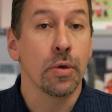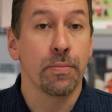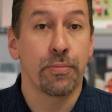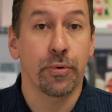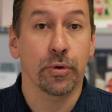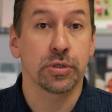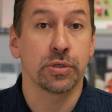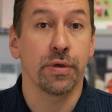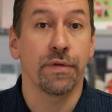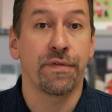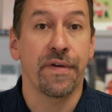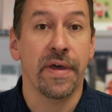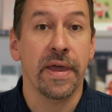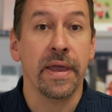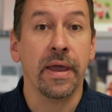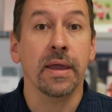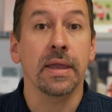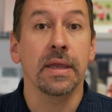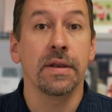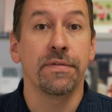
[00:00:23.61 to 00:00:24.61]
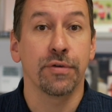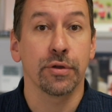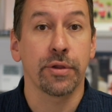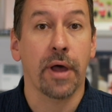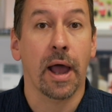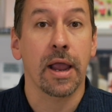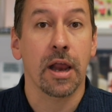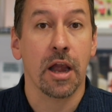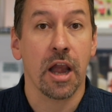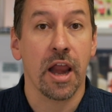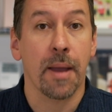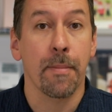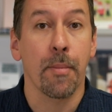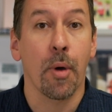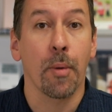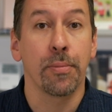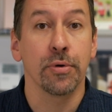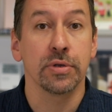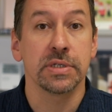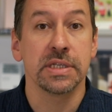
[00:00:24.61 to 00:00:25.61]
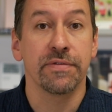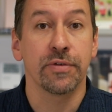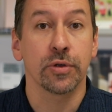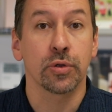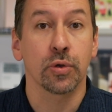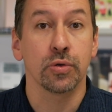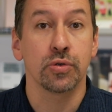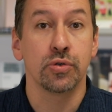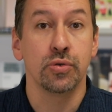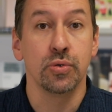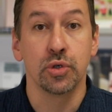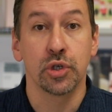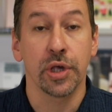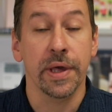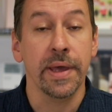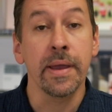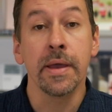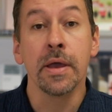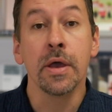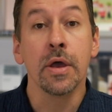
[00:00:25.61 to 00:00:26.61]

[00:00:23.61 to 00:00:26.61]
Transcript: Pour ce faire, il faudra clairement poser votre sujet,